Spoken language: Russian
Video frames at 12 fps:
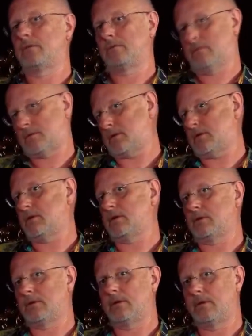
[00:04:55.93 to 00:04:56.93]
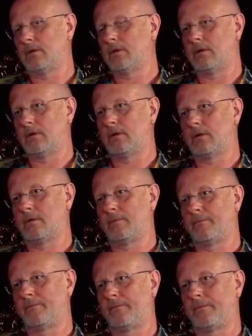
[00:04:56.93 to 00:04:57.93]
Вспомните, фильм, помните
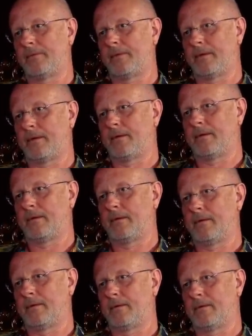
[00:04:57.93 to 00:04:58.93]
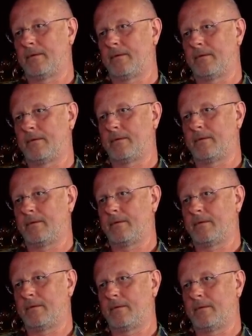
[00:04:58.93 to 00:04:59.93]
Скарфейс, там тоже он пришел раненый из
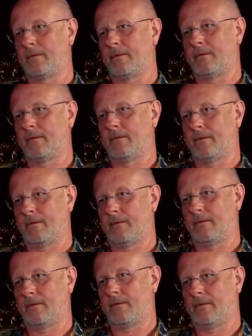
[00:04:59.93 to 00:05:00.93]
кабака, и полицейский сидит